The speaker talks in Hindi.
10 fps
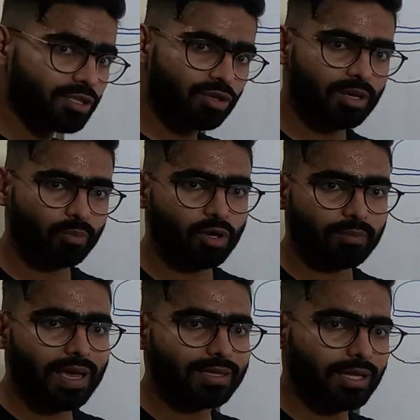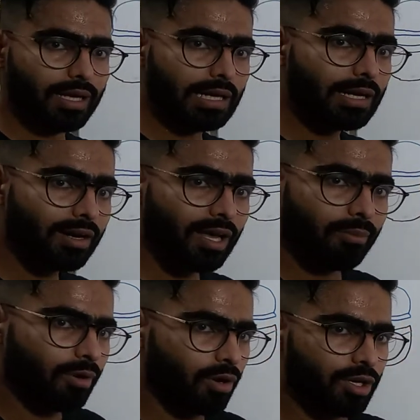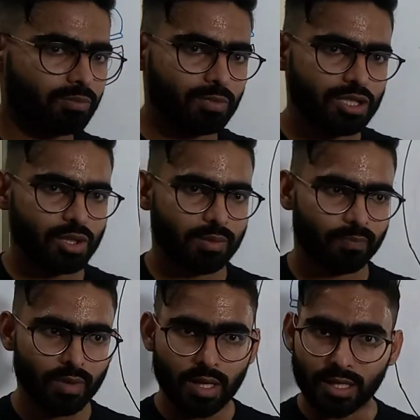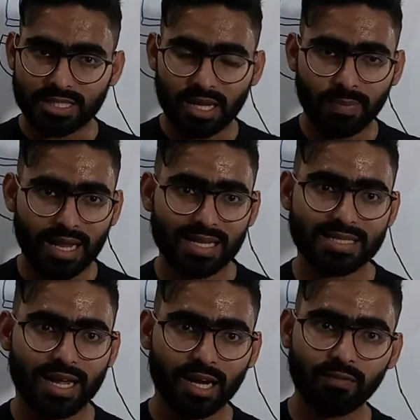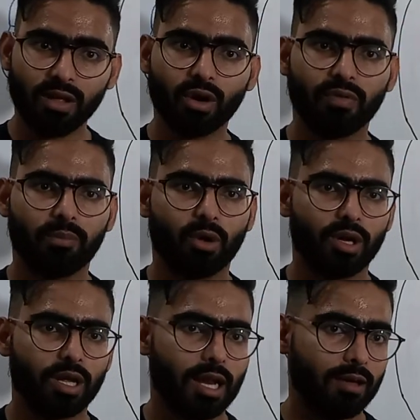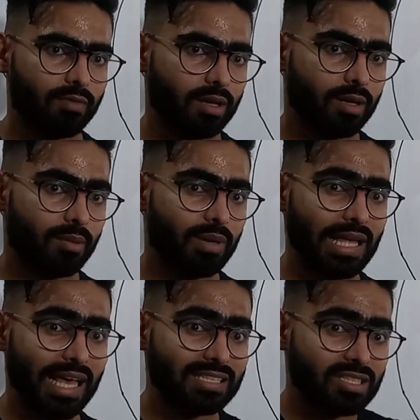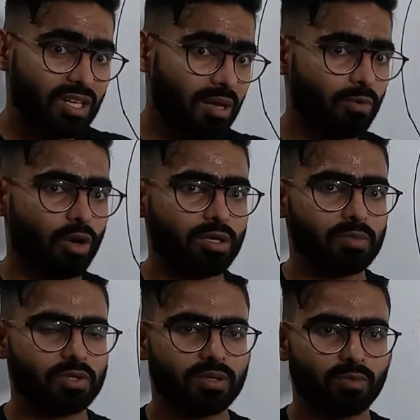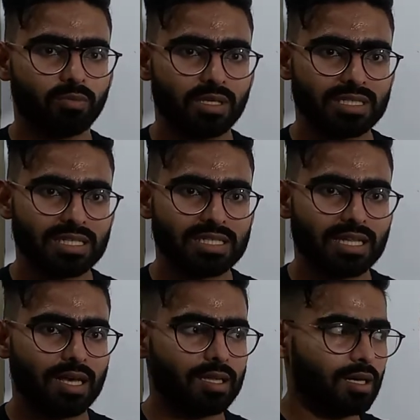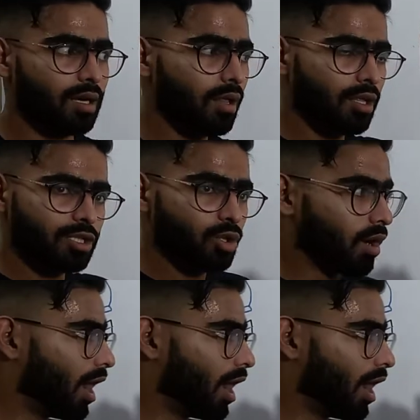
मीजोडम को हम कहते हैं इंट्रा एम्ब्रियोनिक मीजोडम इससे पहले सेकेंड वीक ऑफ एम्ब्रियोनिक लाइफ के अंदर हमने एक्स्ट्रा एम्ब्रियोनिक मीजोडम को भी डिस्कस किया था जो